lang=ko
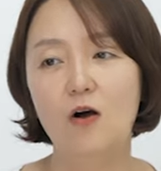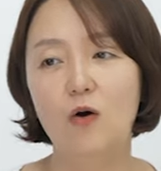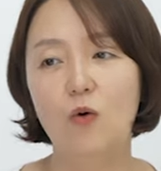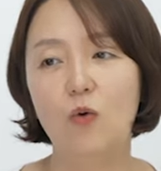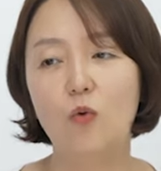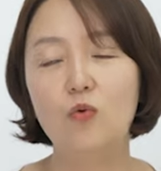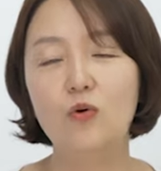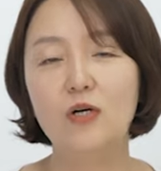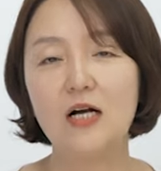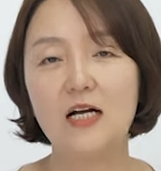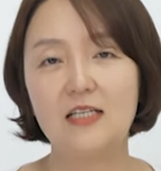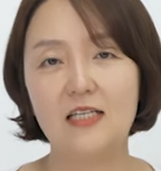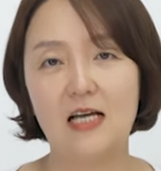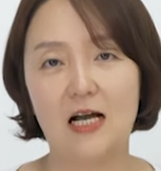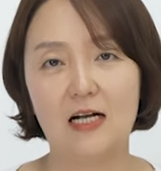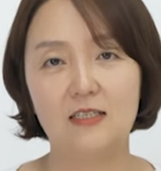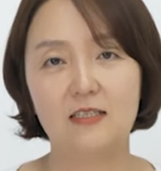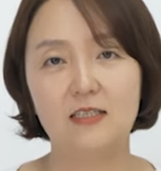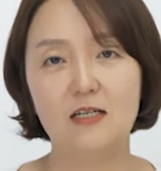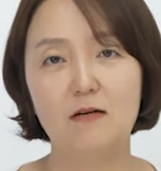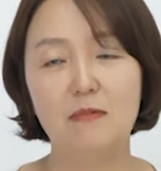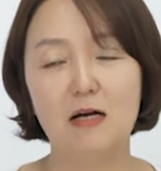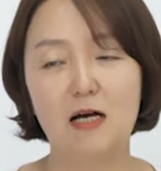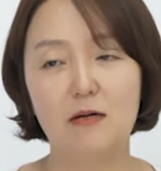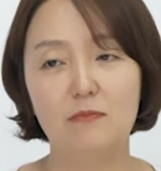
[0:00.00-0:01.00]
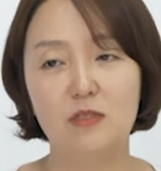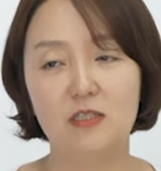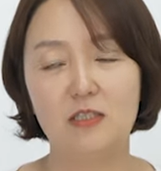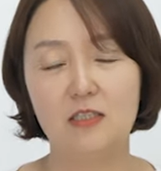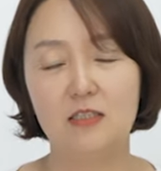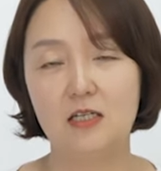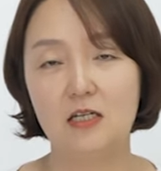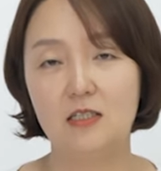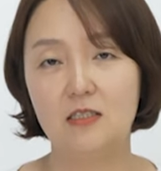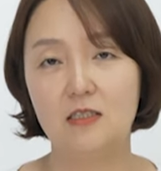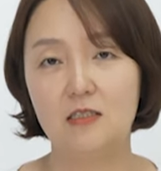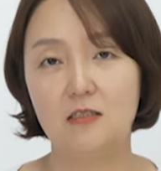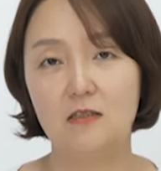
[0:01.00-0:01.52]
온갖 약자 마음들이
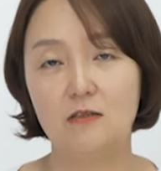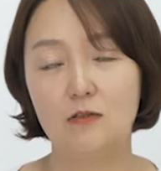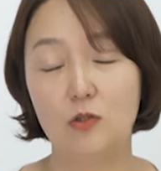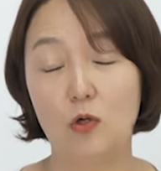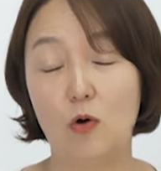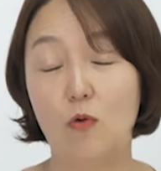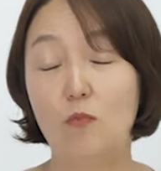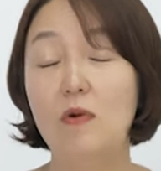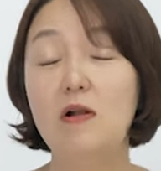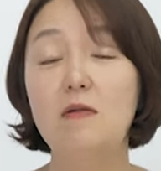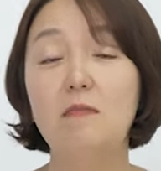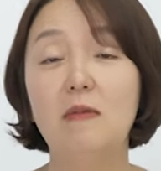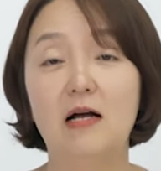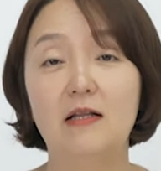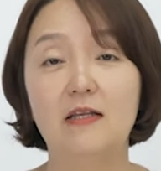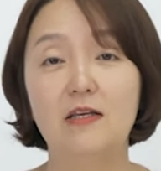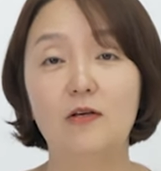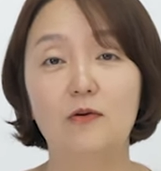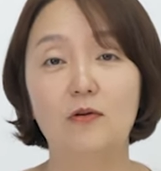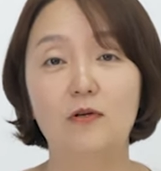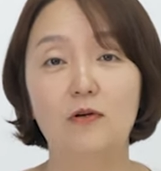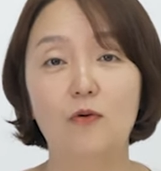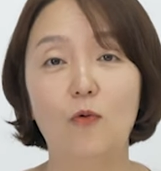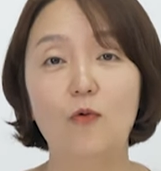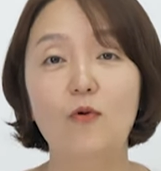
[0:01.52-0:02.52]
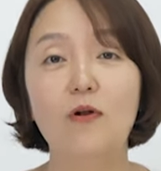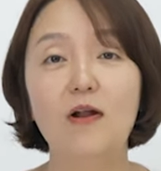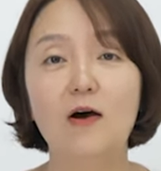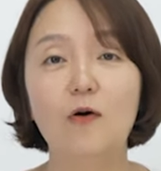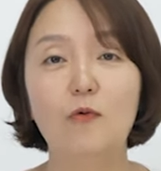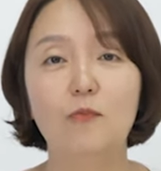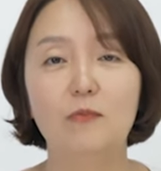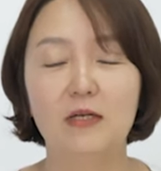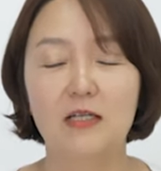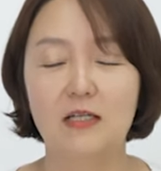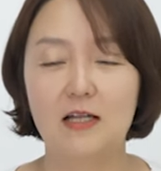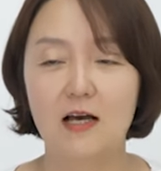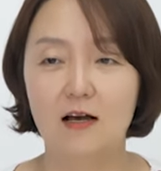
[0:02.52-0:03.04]
사실은 정말 많이
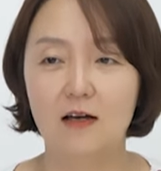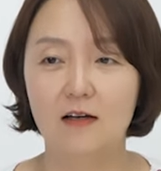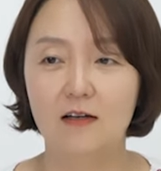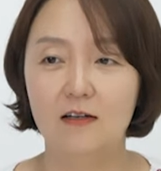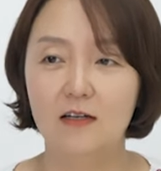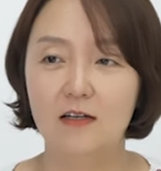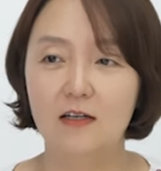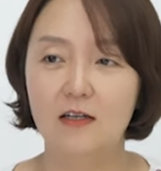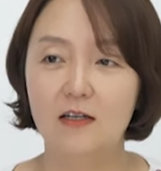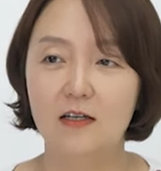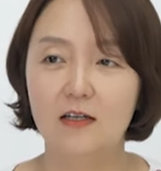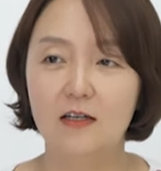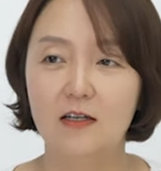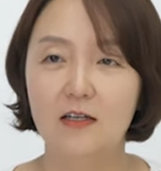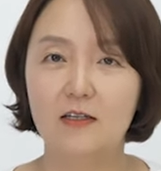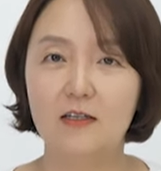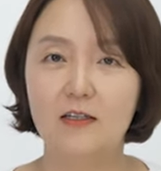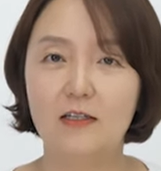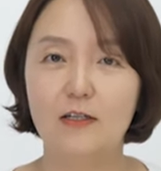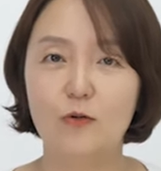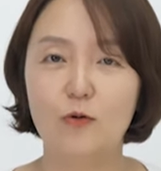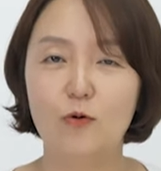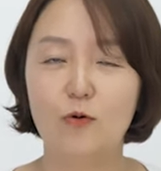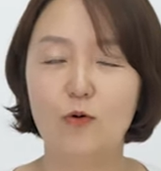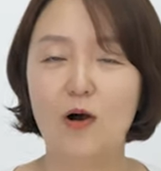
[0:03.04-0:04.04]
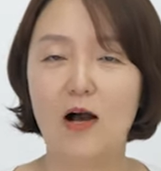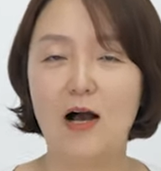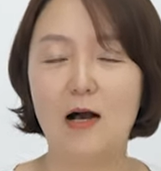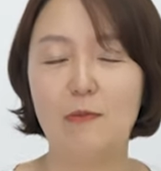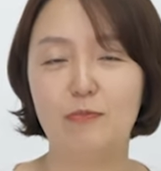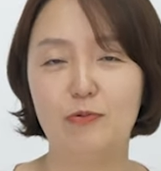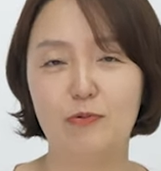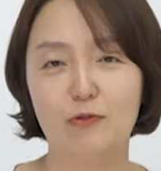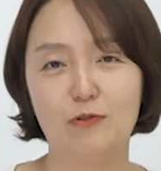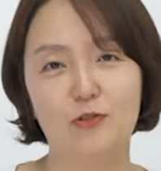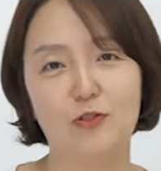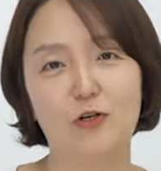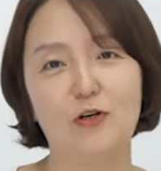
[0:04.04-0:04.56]
올라옵니다. 그리고 앞으로